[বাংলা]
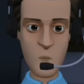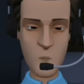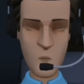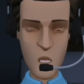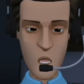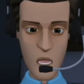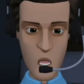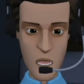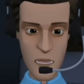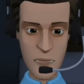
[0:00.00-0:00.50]

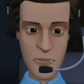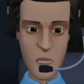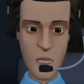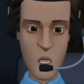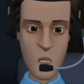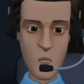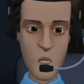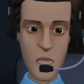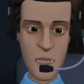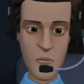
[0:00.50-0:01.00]
কোলাডো হয়তো
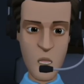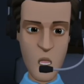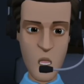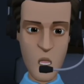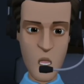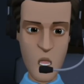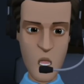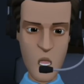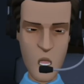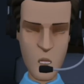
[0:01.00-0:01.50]
থেকে
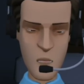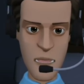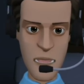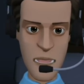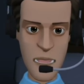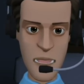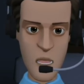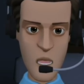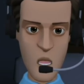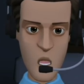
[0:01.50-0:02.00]
যাবে এবং
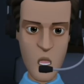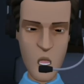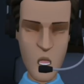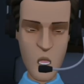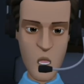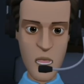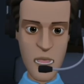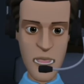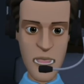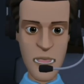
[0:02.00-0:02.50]
সেটা আট
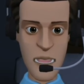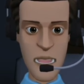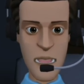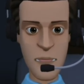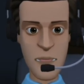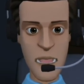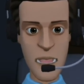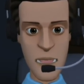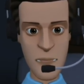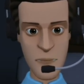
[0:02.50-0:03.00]
নম্বর
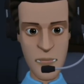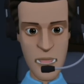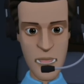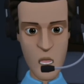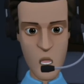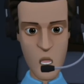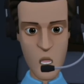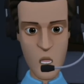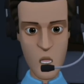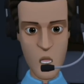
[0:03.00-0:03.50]
বিদেশি না সাত
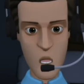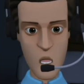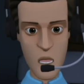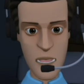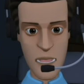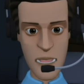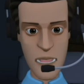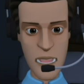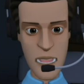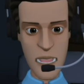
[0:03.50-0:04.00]
নম্বর
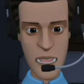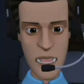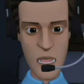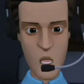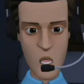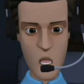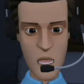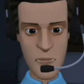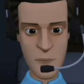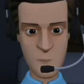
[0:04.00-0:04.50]
বিদেশি
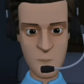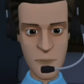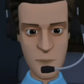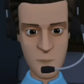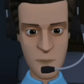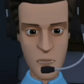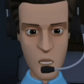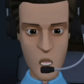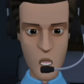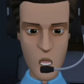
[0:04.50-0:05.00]
হিসাবেই থাকবে
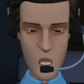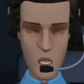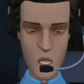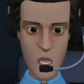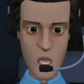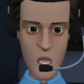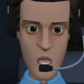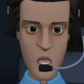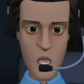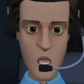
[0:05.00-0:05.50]

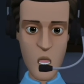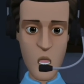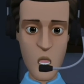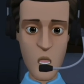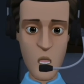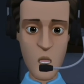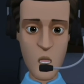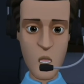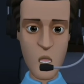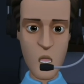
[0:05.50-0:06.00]
কোলাডোকে
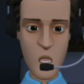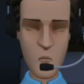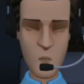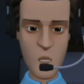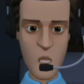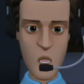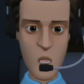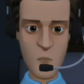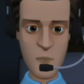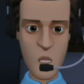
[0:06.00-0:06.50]
নিয়ে
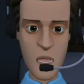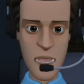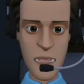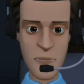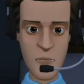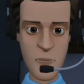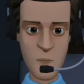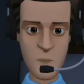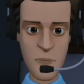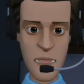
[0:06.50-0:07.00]
সাতজন বিদেশি
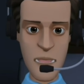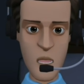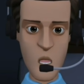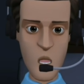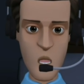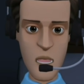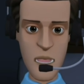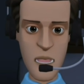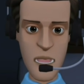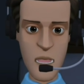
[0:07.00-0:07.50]
হবে
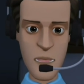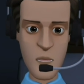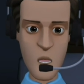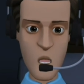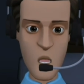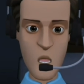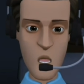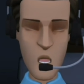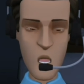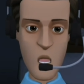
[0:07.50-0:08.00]
কোলাডোকে যদি
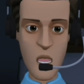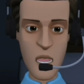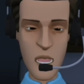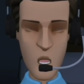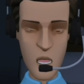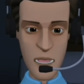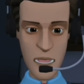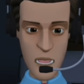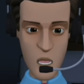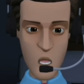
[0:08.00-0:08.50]
ছাড়া হয়
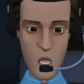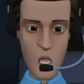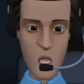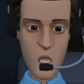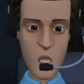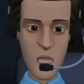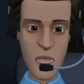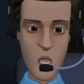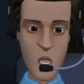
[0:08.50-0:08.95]
সেক্ষেত্রে কিন্তু